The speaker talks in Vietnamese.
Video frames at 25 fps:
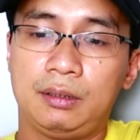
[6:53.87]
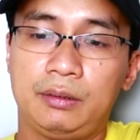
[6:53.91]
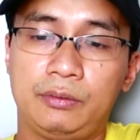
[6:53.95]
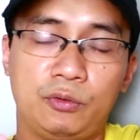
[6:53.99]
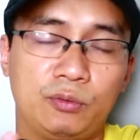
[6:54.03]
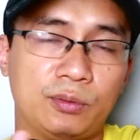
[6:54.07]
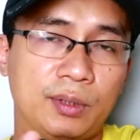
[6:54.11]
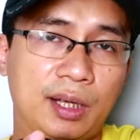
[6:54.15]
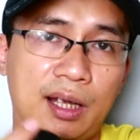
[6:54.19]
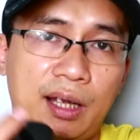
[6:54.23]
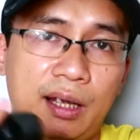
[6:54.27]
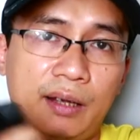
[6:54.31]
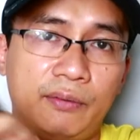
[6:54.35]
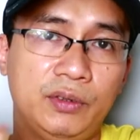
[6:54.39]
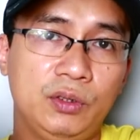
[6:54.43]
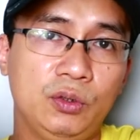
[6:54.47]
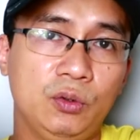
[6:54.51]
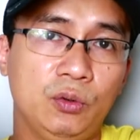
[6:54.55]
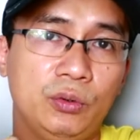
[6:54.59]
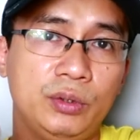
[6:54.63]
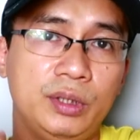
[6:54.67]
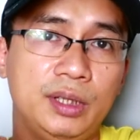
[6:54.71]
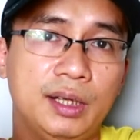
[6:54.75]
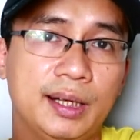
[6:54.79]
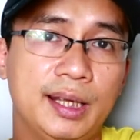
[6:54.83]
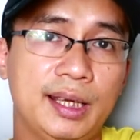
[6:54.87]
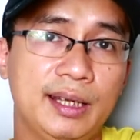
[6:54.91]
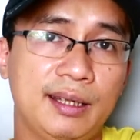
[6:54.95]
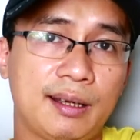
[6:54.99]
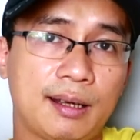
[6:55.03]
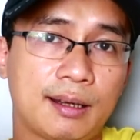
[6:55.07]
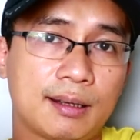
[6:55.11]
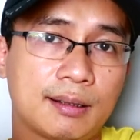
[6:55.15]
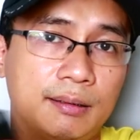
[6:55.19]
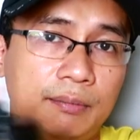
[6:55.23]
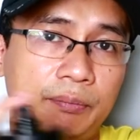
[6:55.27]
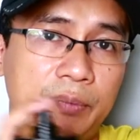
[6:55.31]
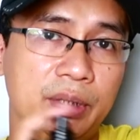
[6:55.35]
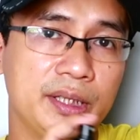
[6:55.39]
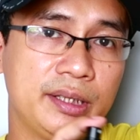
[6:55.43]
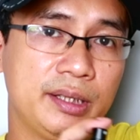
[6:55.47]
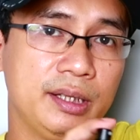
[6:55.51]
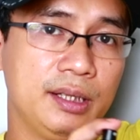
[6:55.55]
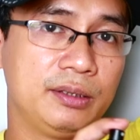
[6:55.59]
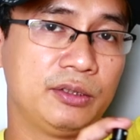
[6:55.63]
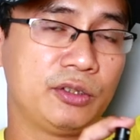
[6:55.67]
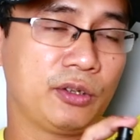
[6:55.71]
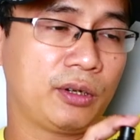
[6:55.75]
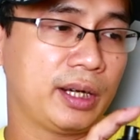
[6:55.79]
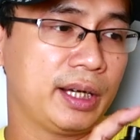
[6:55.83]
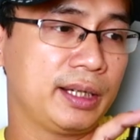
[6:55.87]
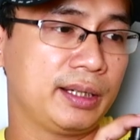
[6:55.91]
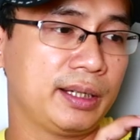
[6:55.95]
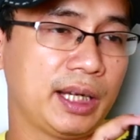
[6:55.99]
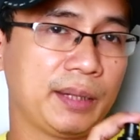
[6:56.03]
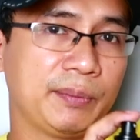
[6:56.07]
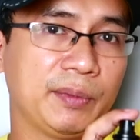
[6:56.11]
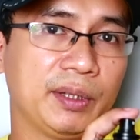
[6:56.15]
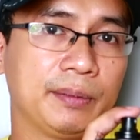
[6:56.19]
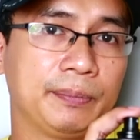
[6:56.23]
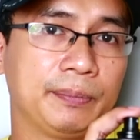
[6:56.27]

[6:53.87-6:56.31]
chúng ta ví dụ như ở đây nhá mình xịt cho các anh em này